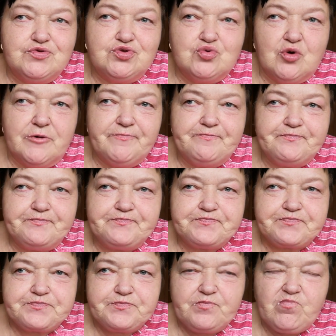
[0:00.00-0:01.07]
и все.
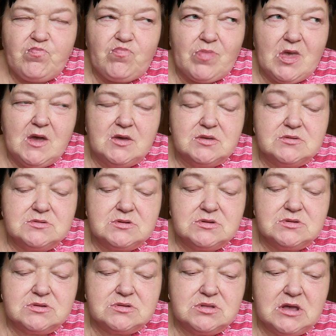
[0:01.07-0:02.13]

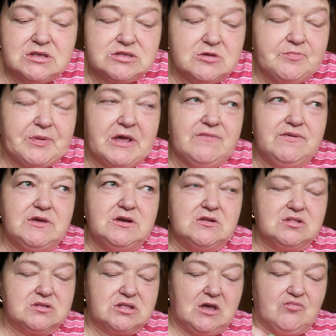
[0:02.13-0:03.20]
Ну Настя
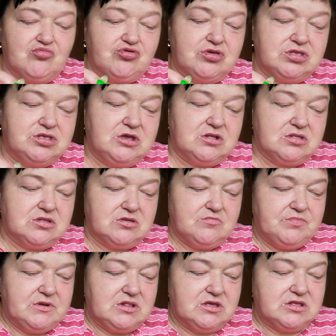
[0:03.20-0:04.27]
проверила, там уже
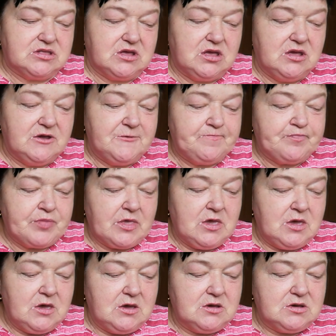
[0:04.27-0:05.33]
сделано было это.
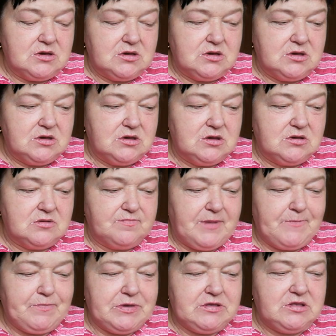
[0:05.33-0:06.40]
Э,
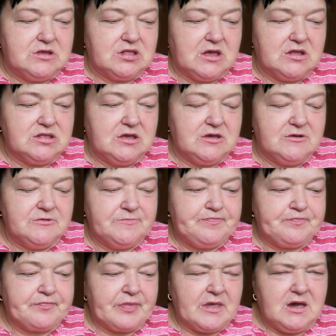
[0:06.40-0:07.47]
попида надо...
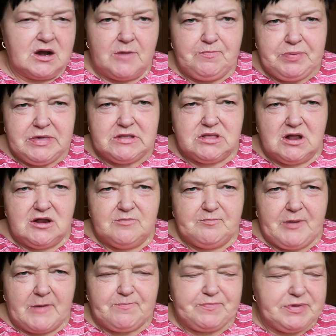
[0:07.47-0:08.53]
Рапида или
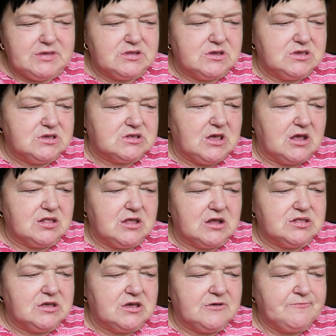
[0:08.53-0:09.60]
Попида, не знаю,
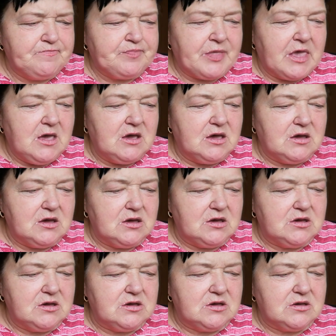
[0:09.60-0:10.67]
надо,
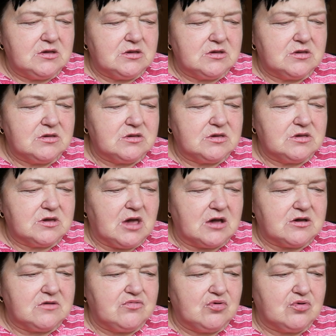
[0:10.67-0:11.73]
э,
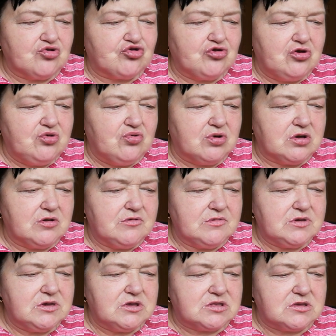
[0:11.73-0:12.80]
как его, кошелек
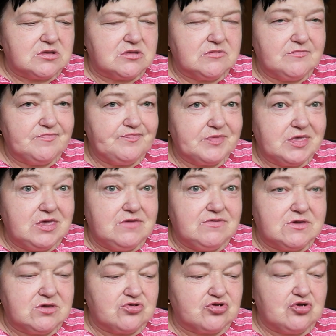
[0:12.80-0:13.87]
этот,
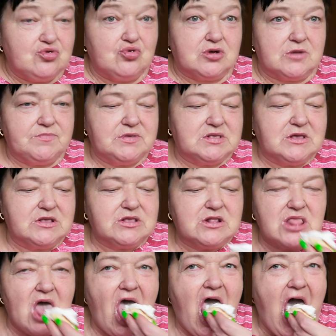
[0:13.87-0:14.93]
киви кошелек
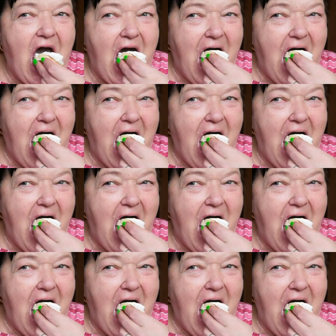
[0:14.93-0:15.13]
обязательно.